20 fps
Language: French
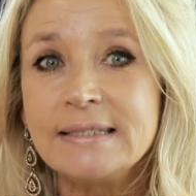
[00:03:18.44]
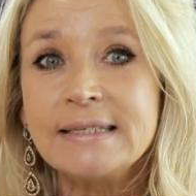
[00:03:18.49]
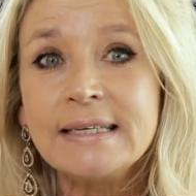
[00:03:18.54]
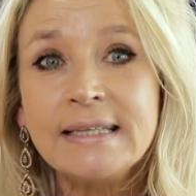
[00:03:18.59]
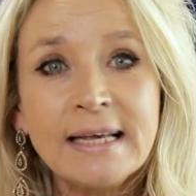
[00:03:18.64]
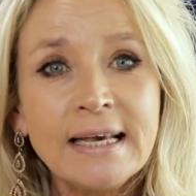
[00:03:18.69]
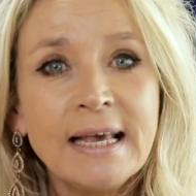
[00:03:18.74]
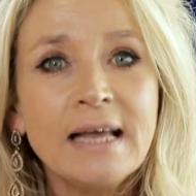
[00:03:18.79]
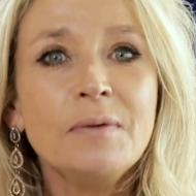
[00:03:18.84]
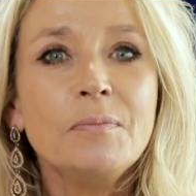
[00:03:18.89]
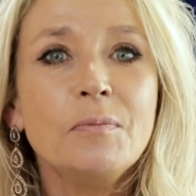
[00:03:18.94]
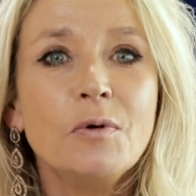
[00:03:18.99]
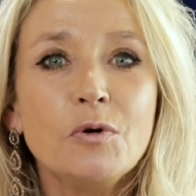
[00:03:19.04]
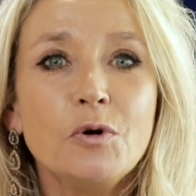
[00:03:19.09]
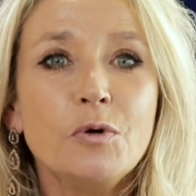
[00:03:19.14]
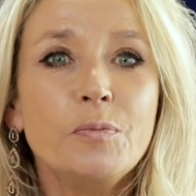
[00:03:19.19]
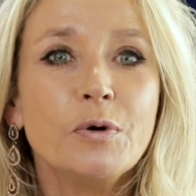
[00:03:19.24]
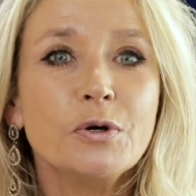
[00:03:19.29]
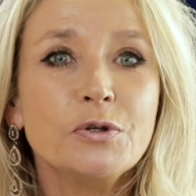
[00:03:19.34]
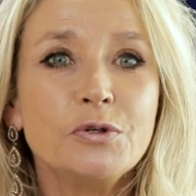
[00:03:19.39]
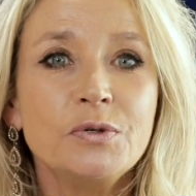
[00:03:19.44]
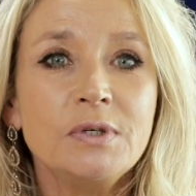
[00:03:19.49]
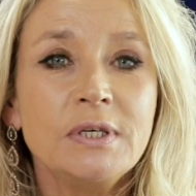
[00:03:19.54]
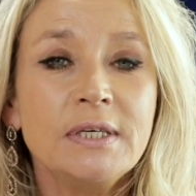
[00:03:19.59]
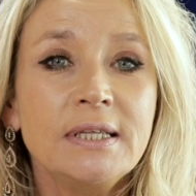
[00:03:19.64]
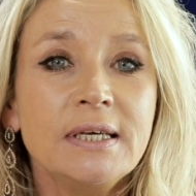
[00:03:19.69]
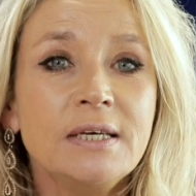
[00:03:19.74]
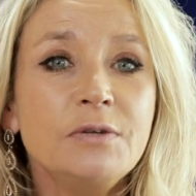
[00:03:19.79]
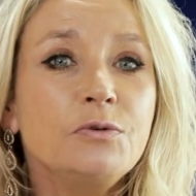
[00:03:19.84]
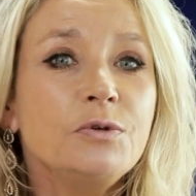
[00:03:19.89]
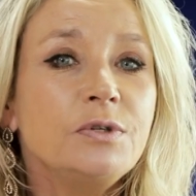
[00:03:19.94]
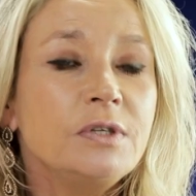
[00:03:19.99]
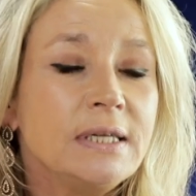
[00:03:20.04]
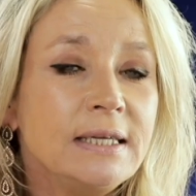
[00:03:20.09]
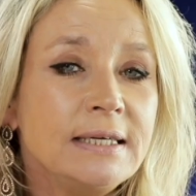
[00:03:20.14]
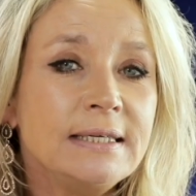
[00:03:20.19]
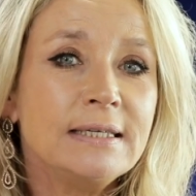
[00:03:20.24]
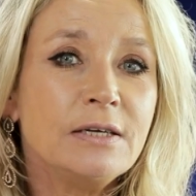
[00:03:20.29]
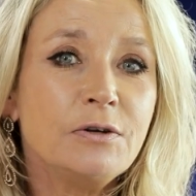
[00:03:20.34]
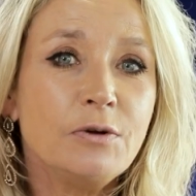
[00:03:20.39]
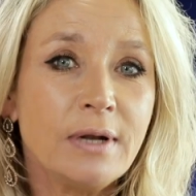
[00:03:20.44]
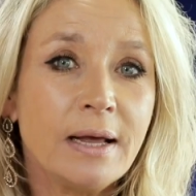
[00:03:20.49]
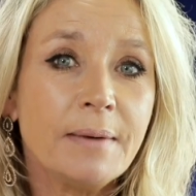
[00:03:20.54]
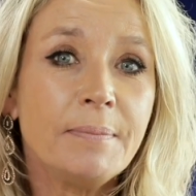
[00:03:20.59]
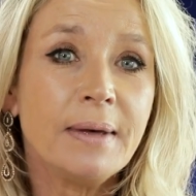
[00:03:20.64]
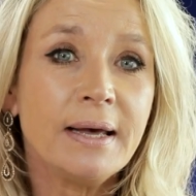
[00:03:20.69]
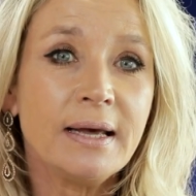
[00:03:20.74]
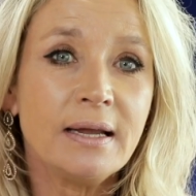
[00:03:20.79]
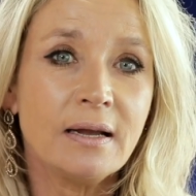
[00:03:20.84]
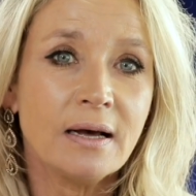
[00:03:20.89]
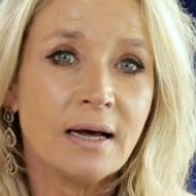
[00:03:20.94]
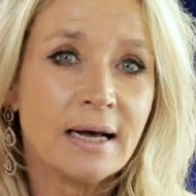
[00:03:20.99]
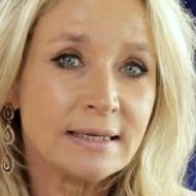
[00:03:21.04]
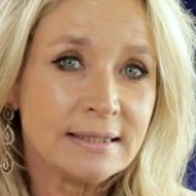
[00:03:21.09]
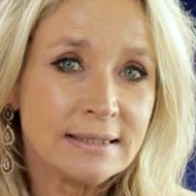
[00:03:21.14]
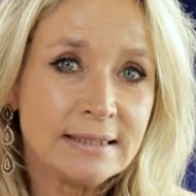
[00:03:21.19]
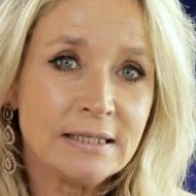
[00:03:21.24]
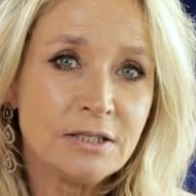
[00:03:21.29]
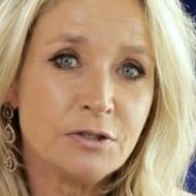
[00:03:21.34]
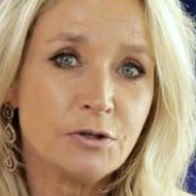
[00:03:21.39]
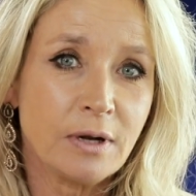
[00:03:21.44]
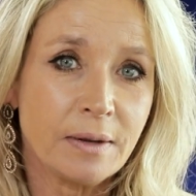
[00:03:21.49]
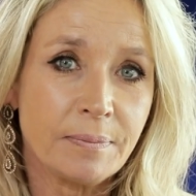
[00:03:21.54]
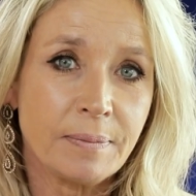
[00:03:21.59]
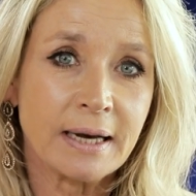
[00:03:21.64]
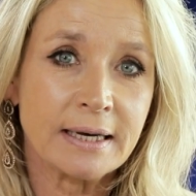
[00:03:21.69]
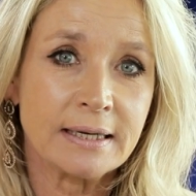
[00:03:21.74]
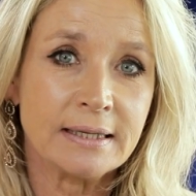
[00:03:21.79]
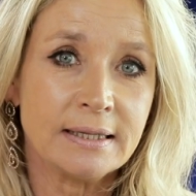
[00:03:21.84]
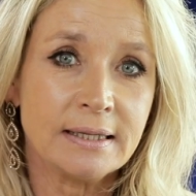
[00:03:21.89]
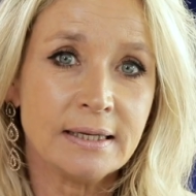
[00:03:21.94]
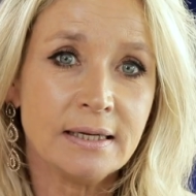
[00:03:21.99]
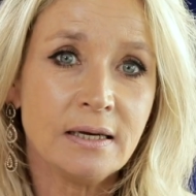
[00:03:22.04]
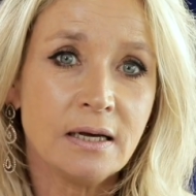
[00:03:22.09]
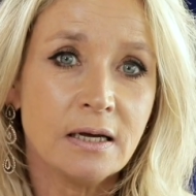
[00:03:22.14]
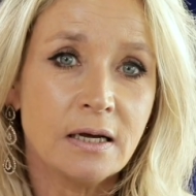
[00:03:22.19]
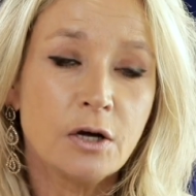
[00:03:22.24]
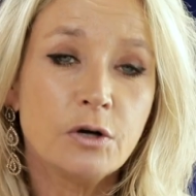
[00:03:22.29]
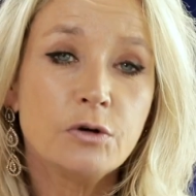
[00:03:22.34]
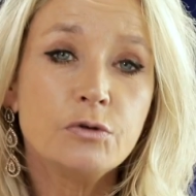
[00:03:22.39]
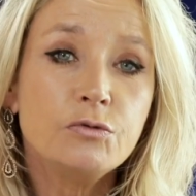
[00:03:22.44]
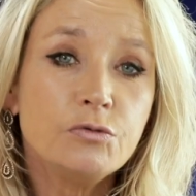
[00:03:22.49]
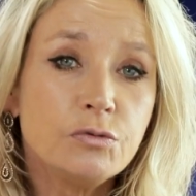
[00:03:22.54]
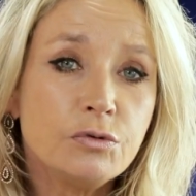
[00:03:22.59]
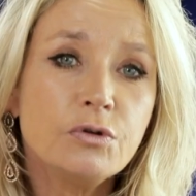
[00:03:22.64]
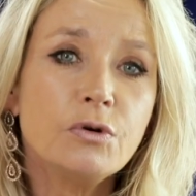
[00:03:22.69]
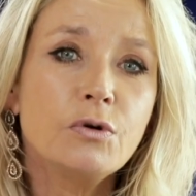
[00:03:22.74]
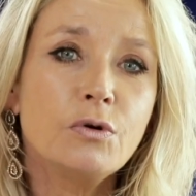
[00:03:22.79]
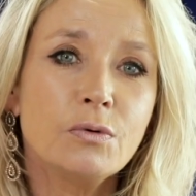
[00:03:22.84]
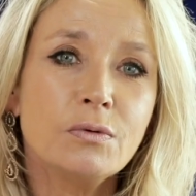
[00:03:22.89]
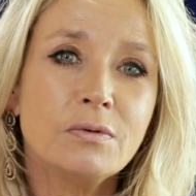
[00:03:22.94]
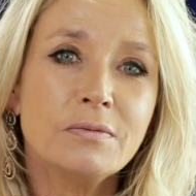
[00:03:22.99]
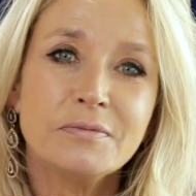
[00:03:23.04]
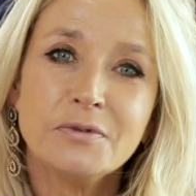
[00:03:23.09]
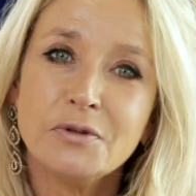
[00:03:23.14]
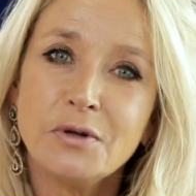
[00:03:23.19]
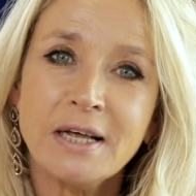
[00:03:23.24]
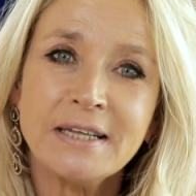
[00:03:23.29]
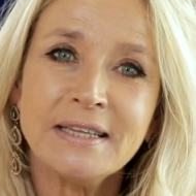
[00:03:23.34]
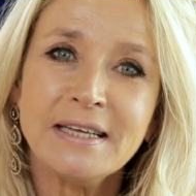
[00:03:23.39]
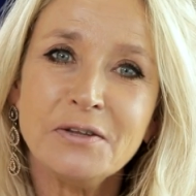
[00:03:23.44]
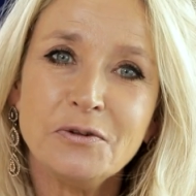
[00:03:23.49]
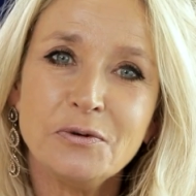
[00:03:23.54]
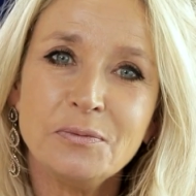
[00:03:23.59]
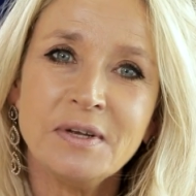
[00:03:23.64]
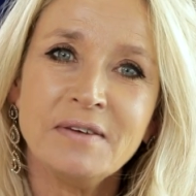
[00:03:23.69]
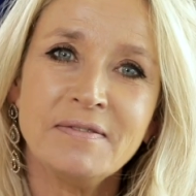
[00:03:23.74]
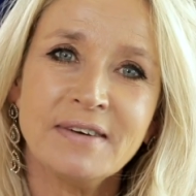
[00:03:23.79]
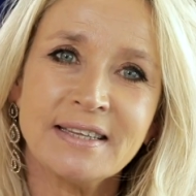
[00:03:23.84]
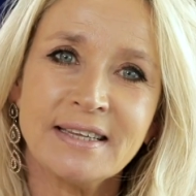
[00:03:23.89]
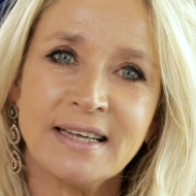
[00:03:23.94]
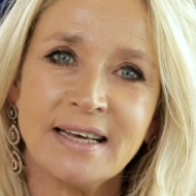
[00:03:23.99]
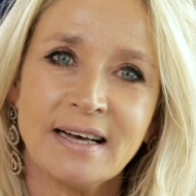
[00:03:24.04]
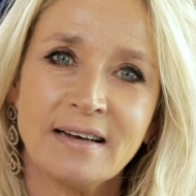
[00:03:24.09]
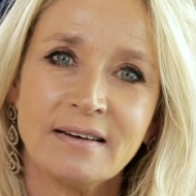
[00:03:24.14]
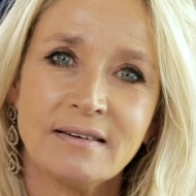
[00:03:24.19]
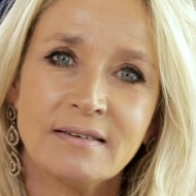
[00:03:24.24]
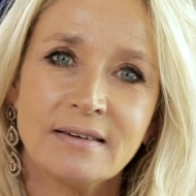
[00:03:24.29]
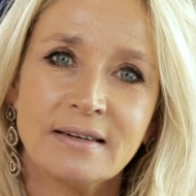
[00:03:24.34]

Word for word: C'est également l'opportunité d'utiliser le label Assise de la parité tout au long de l'année 2021.